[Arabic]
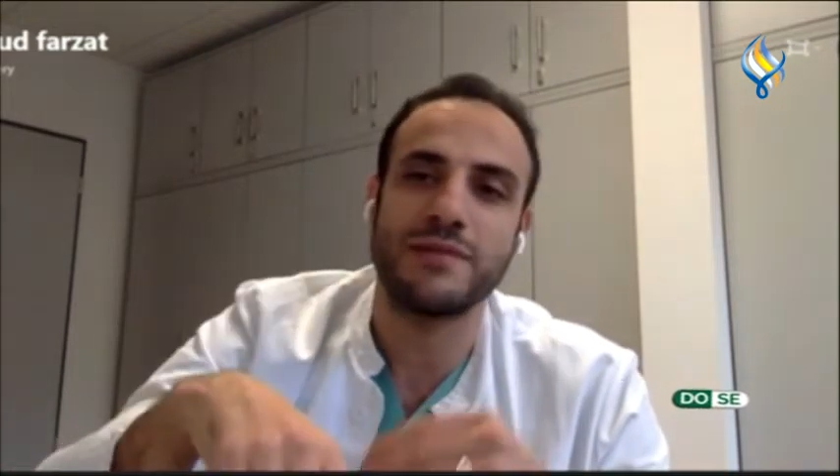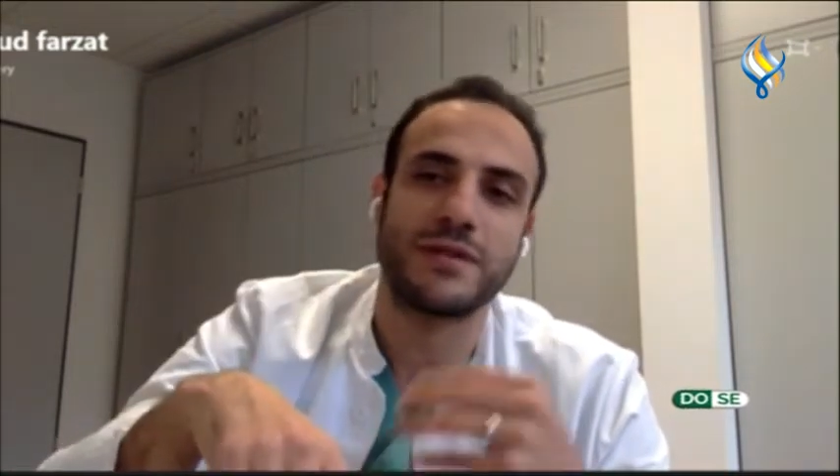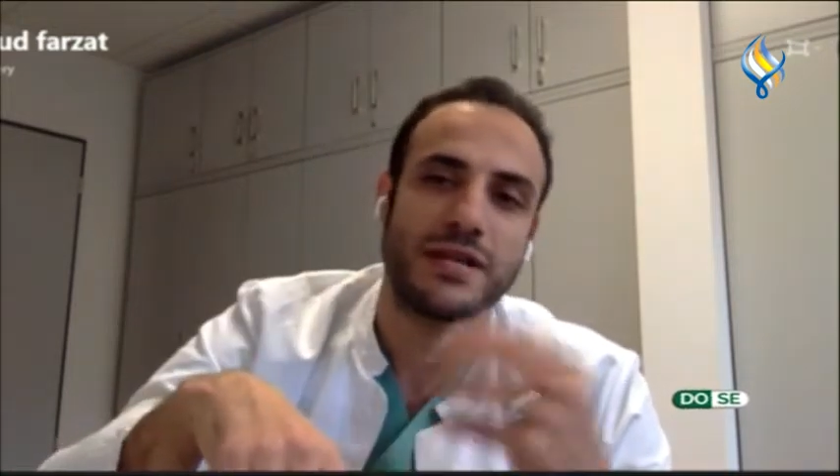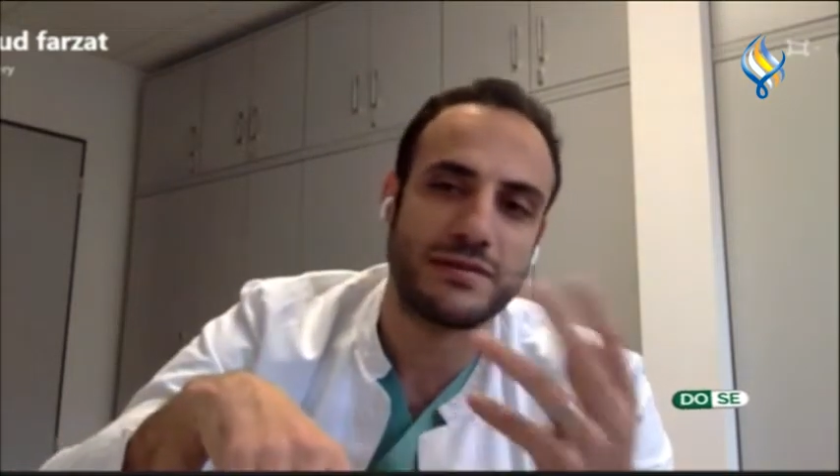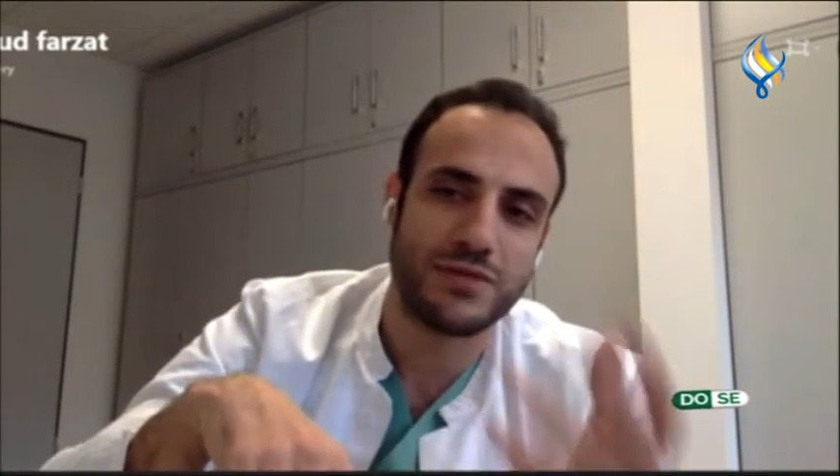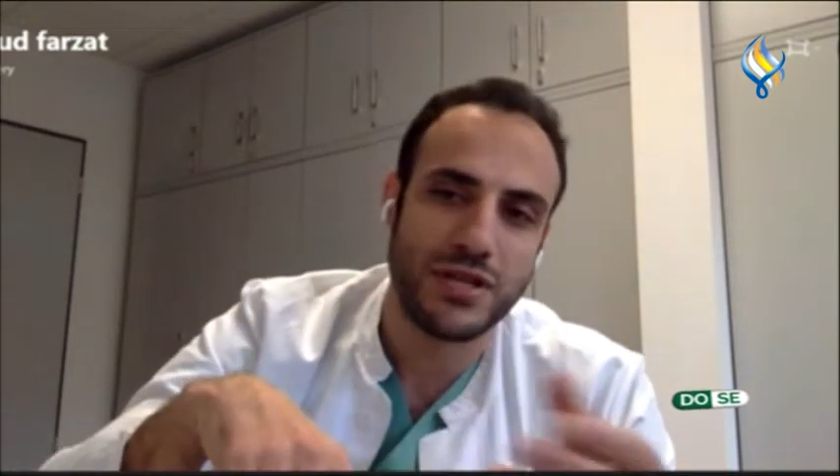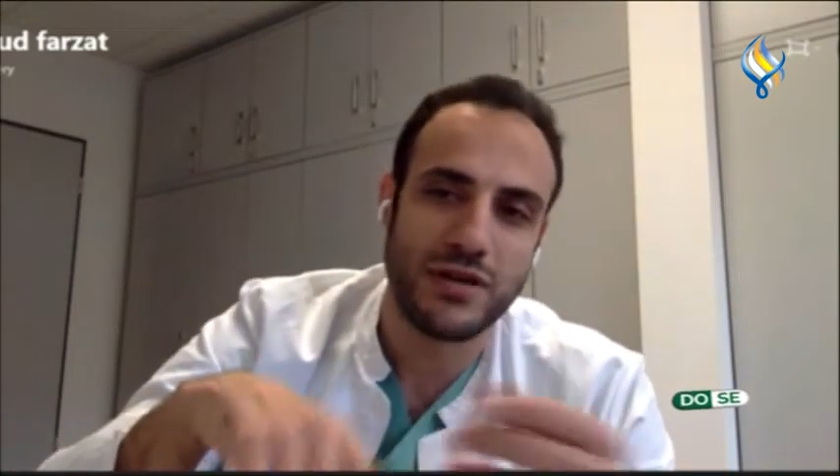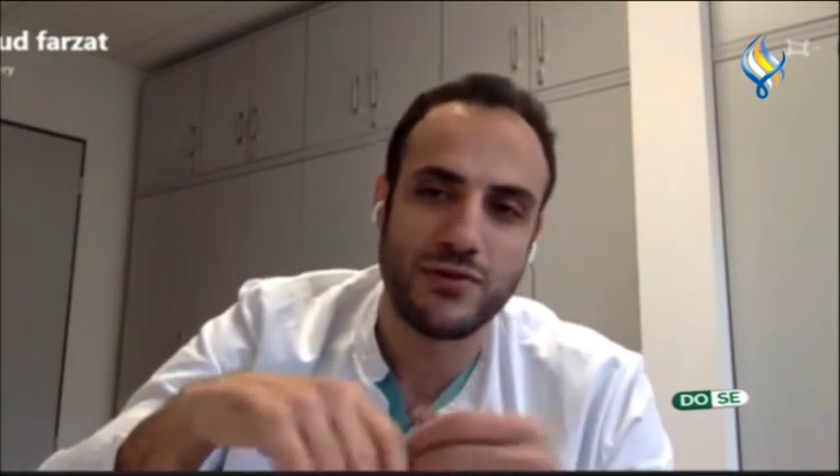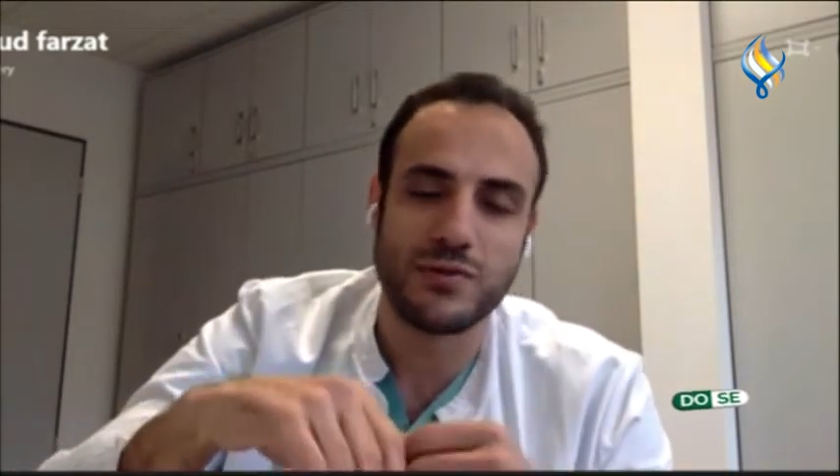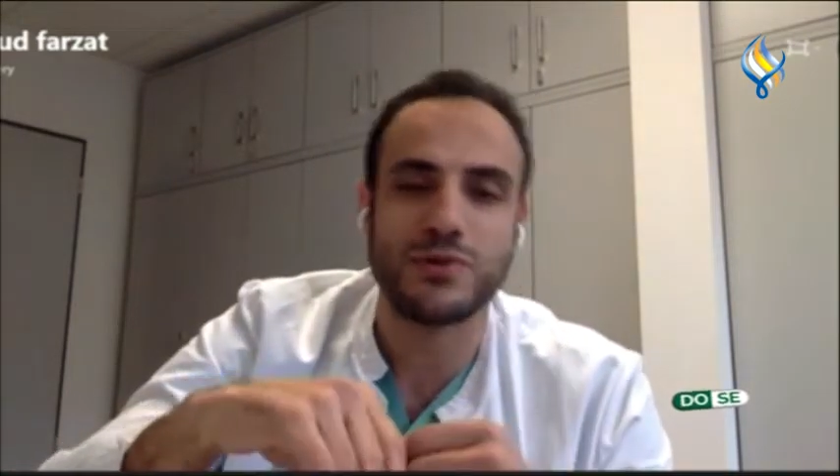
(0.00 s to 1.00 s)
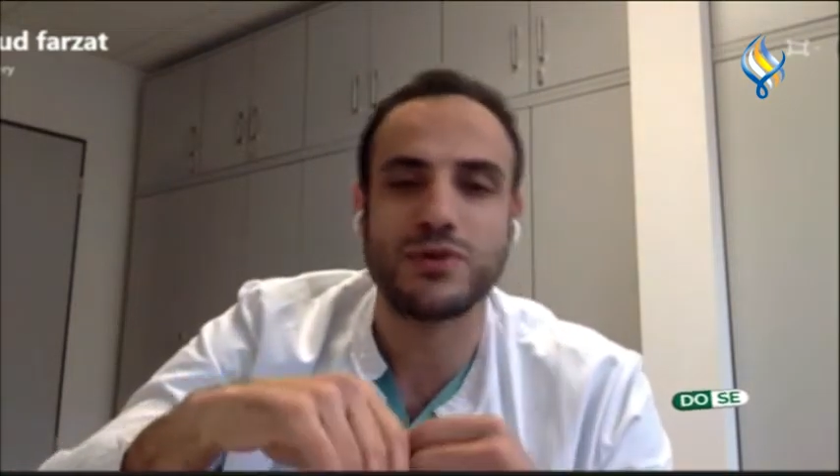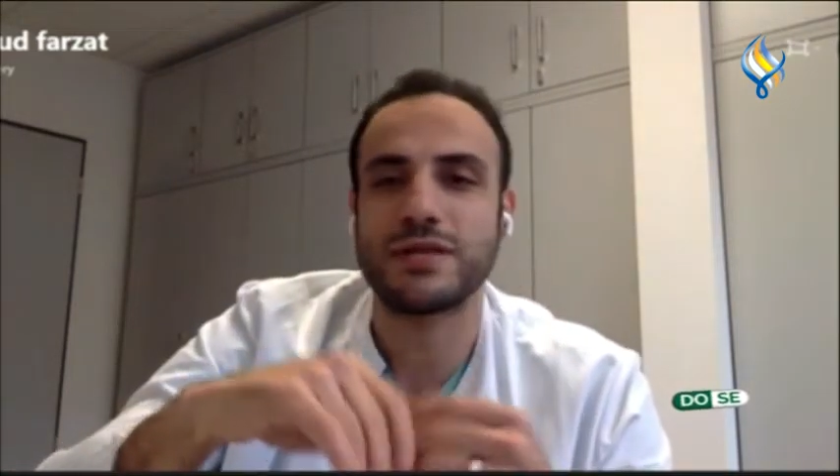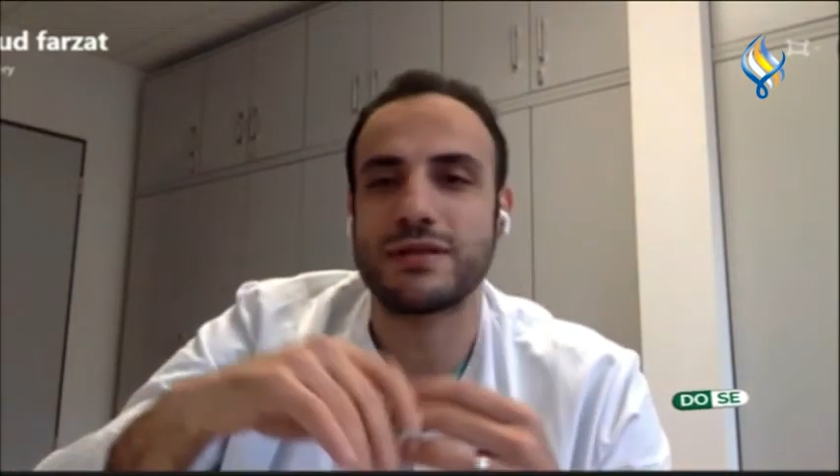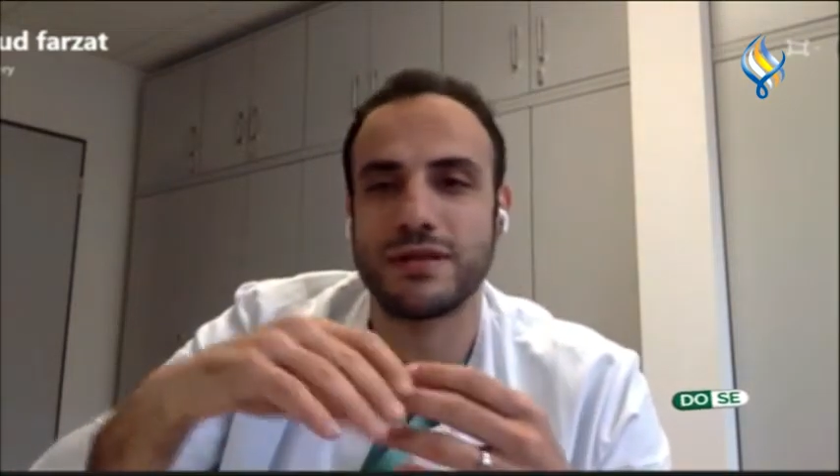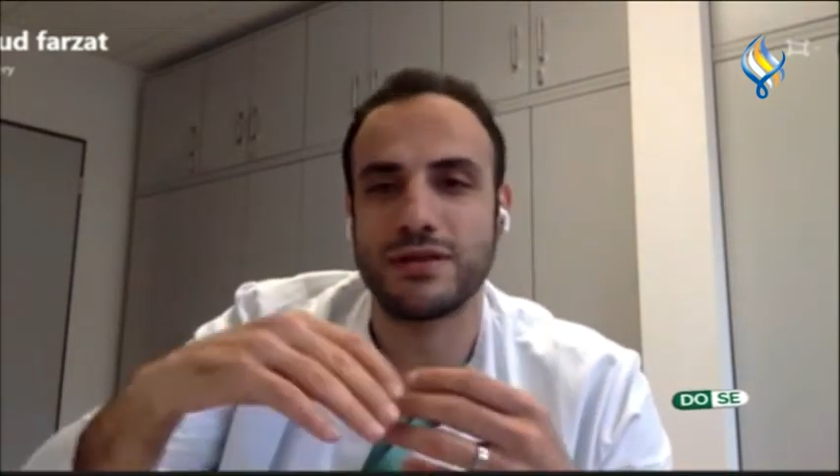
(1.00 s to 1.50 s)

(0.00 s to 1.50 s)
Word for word: امتى لازم اشتغل روبوت